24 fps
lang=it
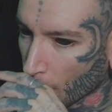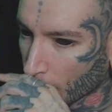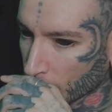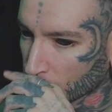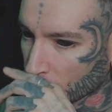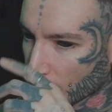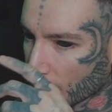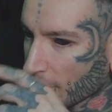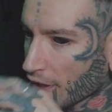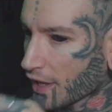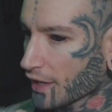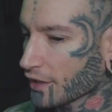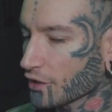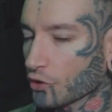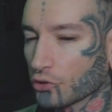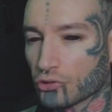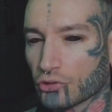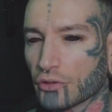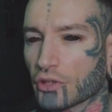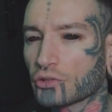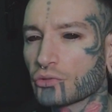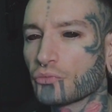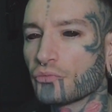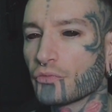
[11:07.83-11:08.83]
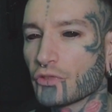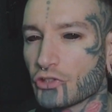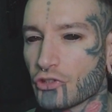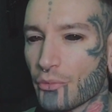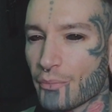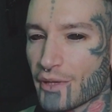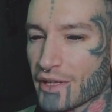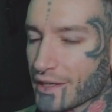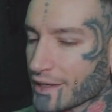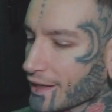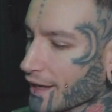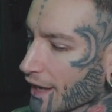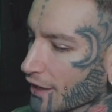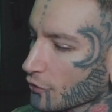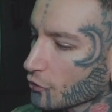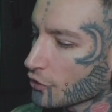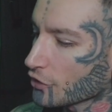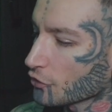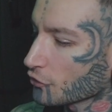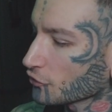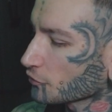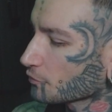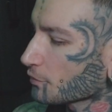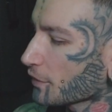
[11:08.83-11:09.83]
po' a trovare, ho trovato un video americano
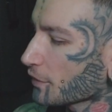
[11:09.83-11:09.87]
che lo